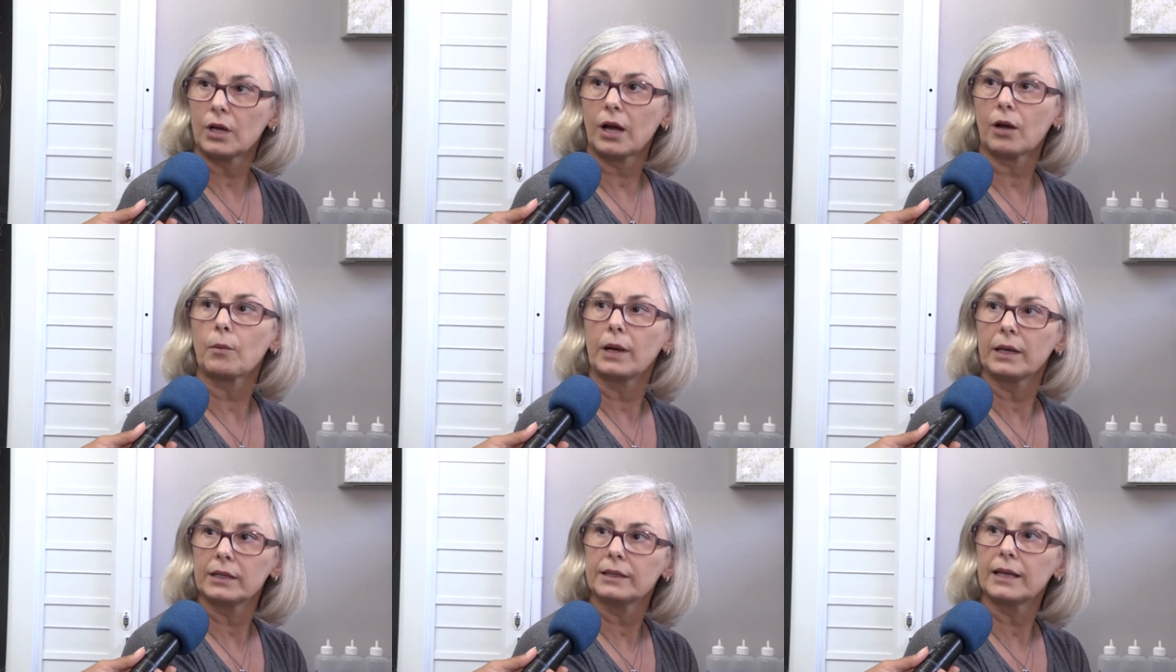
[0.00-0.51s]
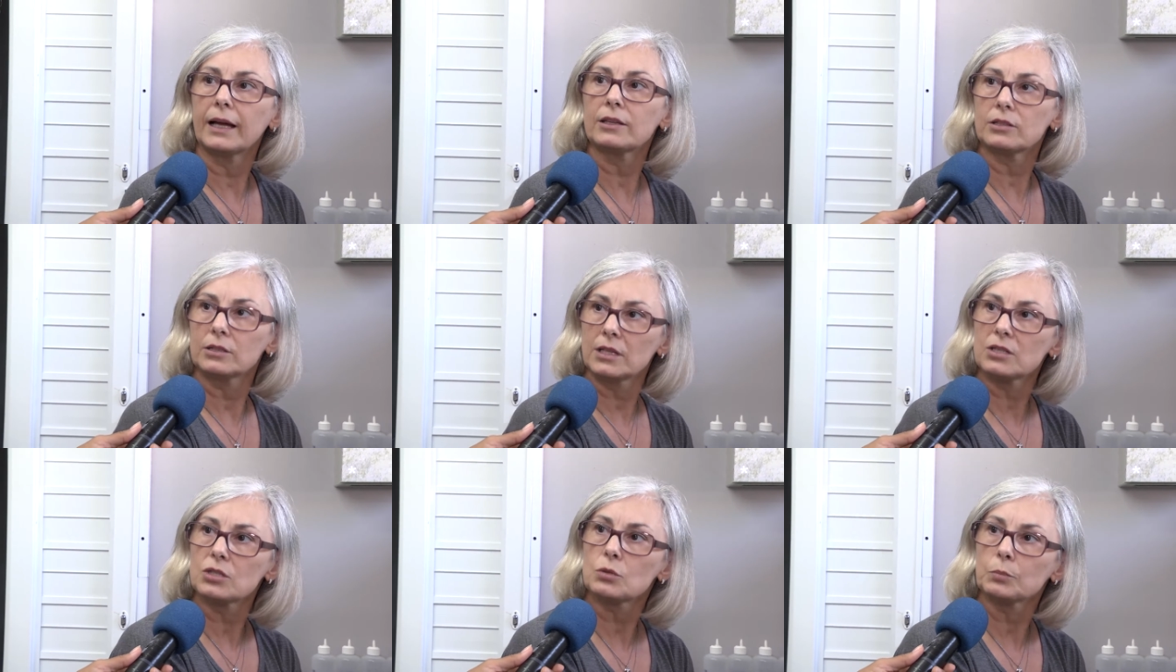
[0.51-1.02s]
a
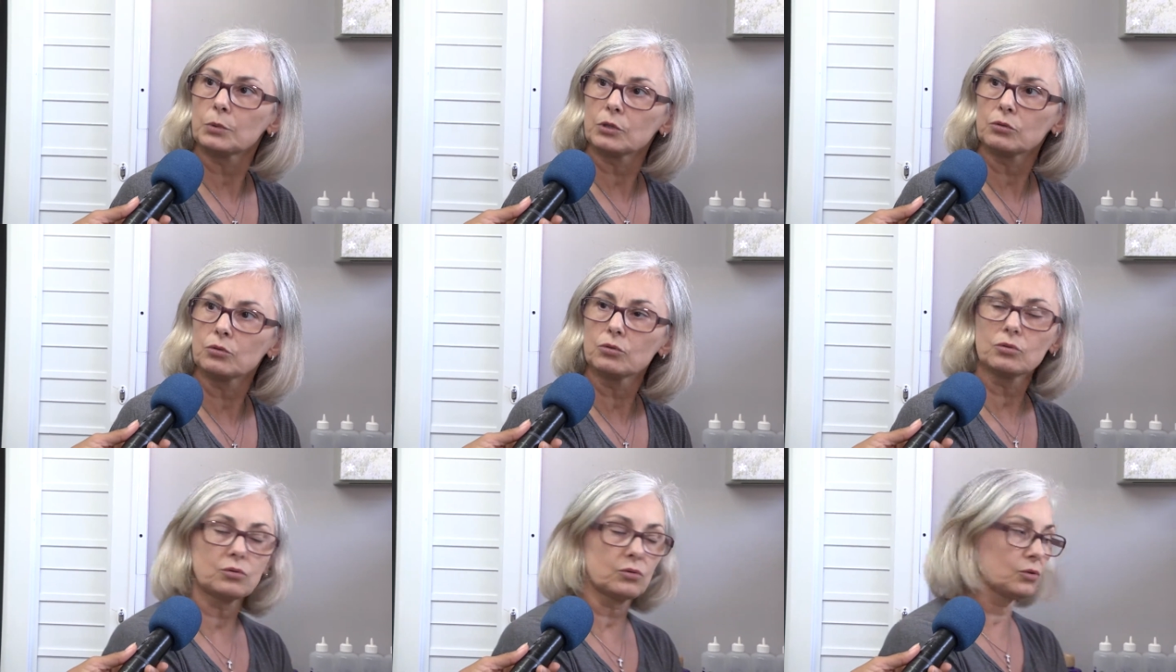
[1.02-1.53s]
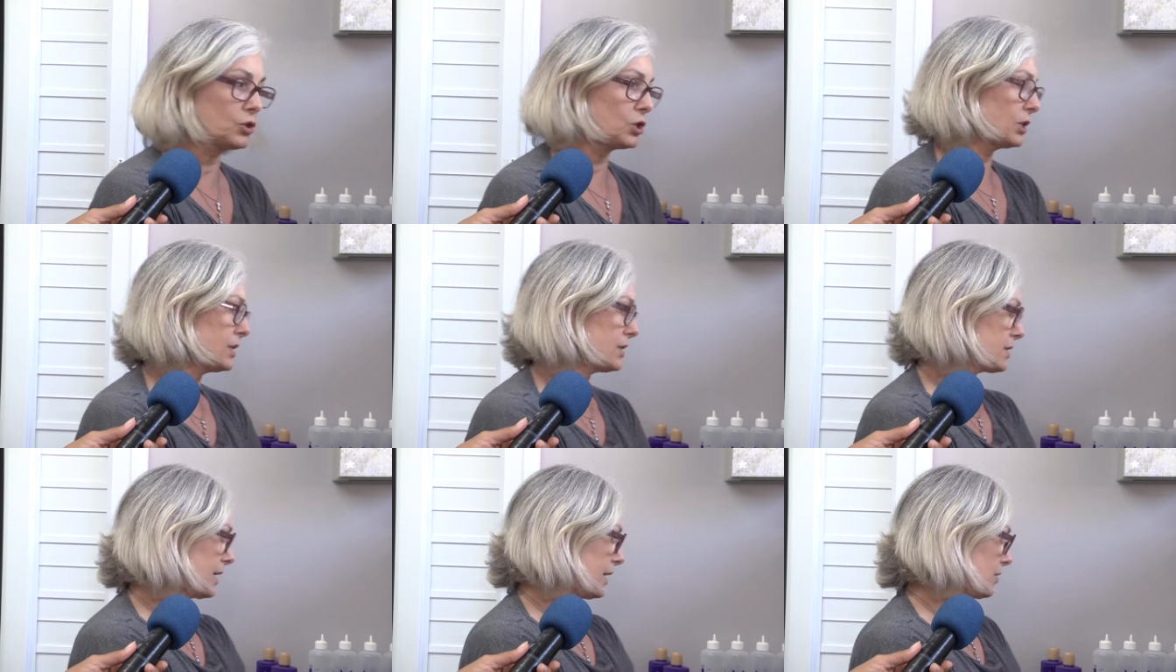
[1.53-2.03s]
qualidade desses produtos
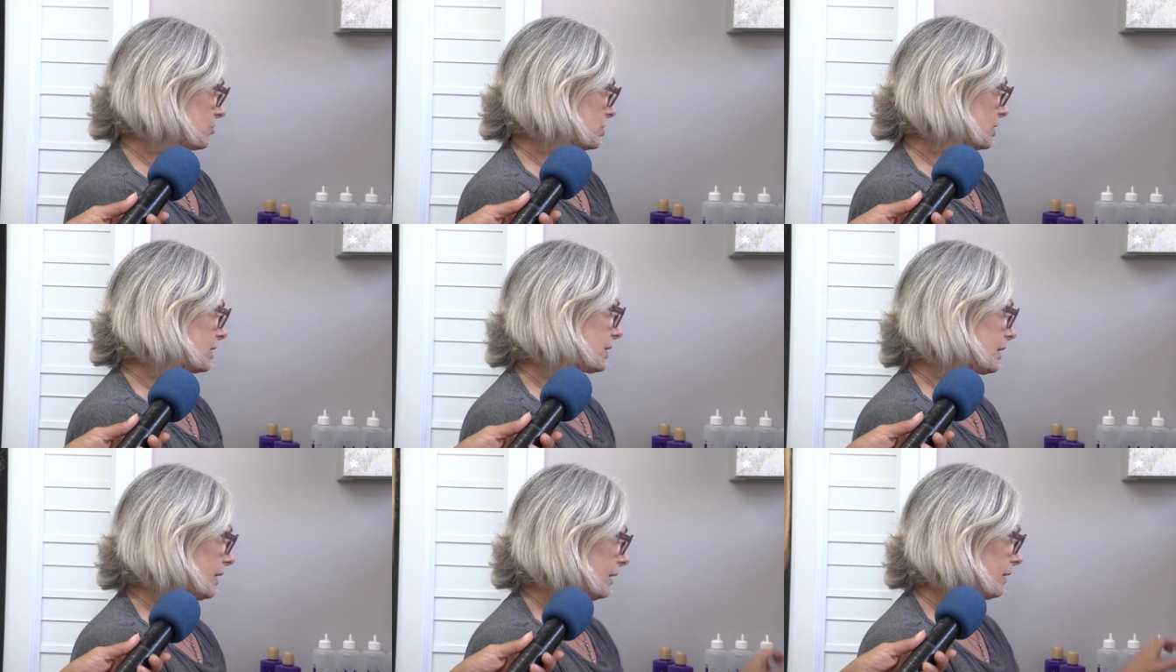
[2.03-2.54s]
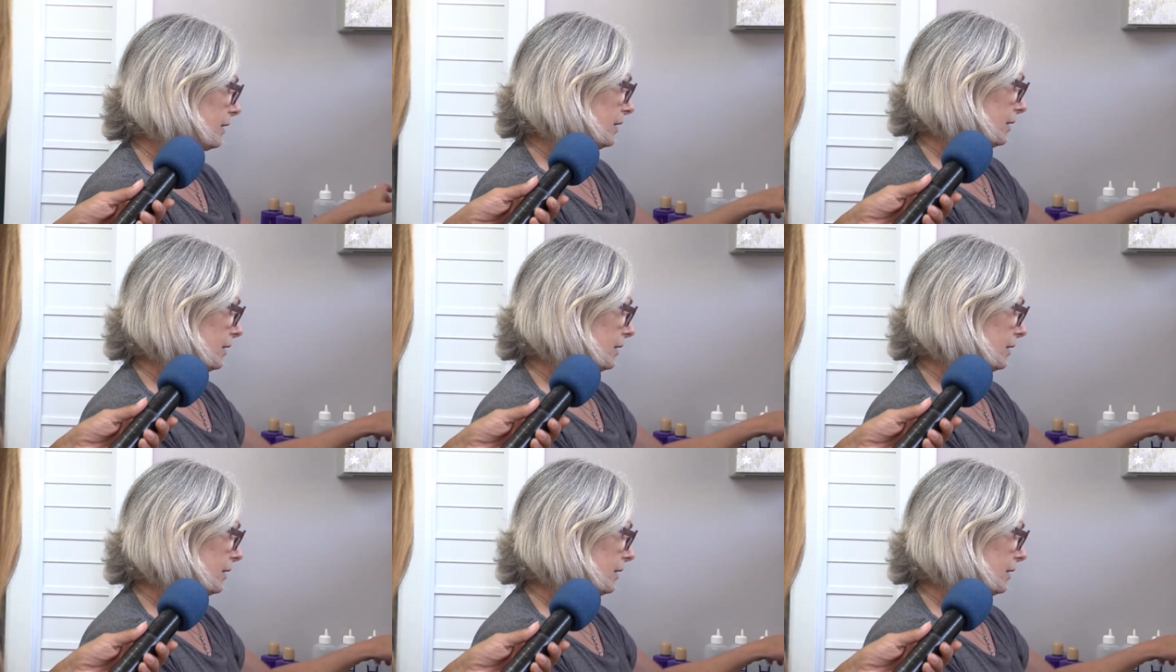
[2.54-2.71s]
utilizados aqui.